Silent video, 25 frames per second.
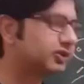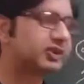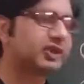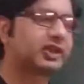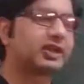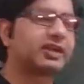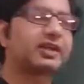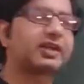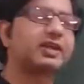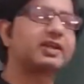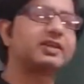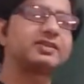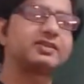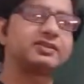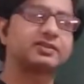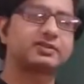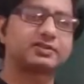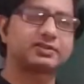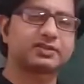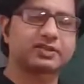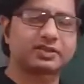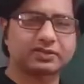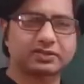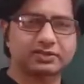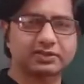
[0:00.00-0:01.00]
करके
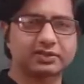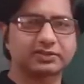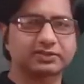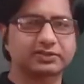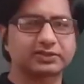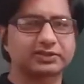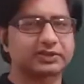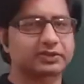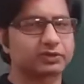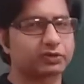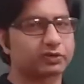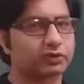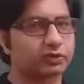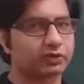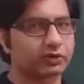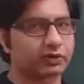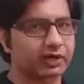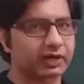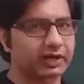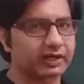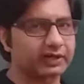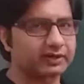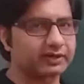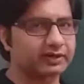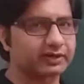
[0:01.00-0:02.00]
इंस्ट्रक्शंस को
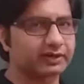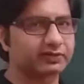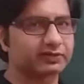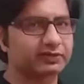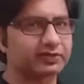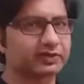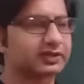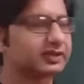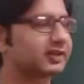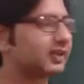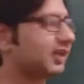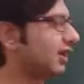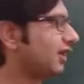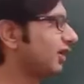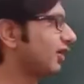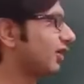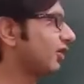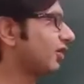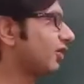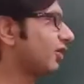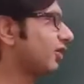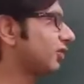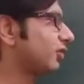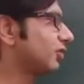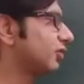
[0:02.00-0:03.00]
राइट कर सकता है
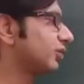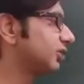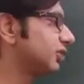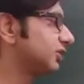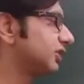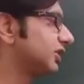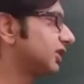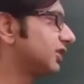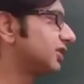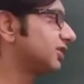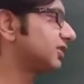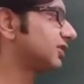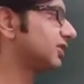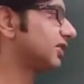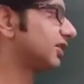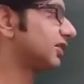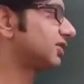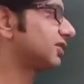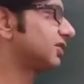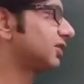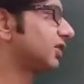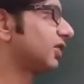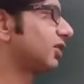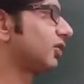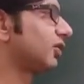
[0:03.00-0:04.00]
और उस
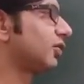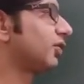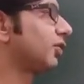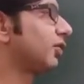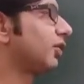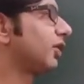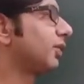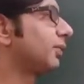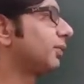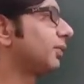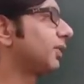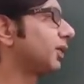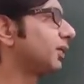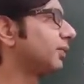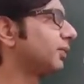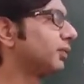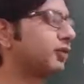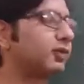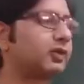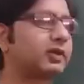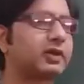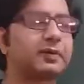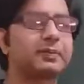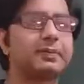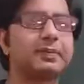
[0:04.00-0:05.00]
इंस्ट्रक्शन को हम
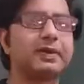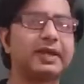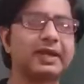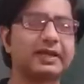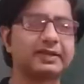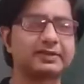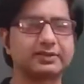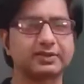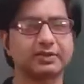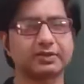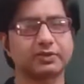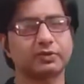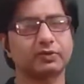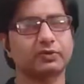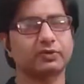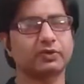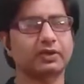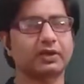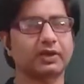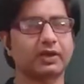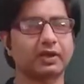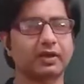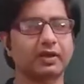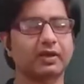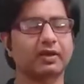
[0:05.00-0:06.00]
कंप्यूटर में एग्जीक्यूट
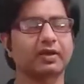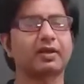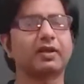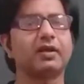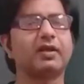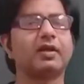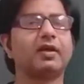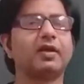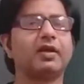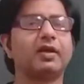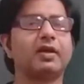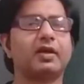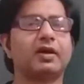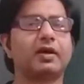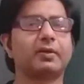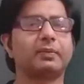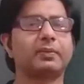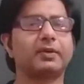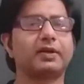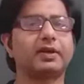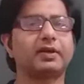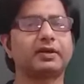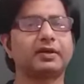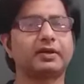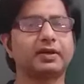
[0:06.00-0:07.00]
कराकर
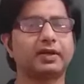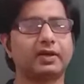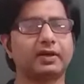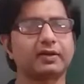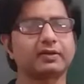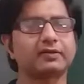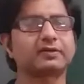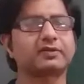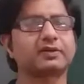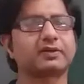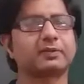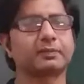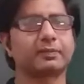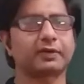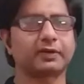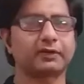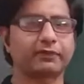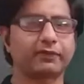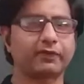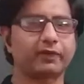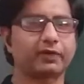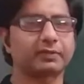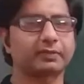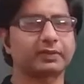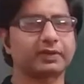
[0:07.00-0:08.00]
अपना टास्क
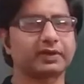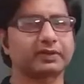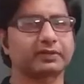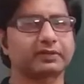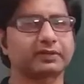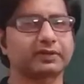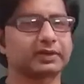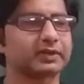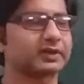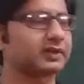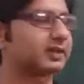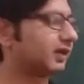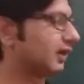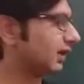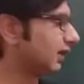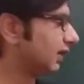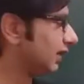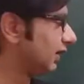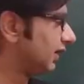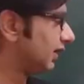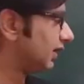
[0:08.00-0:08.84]
परफॉर्म कर सकते हैं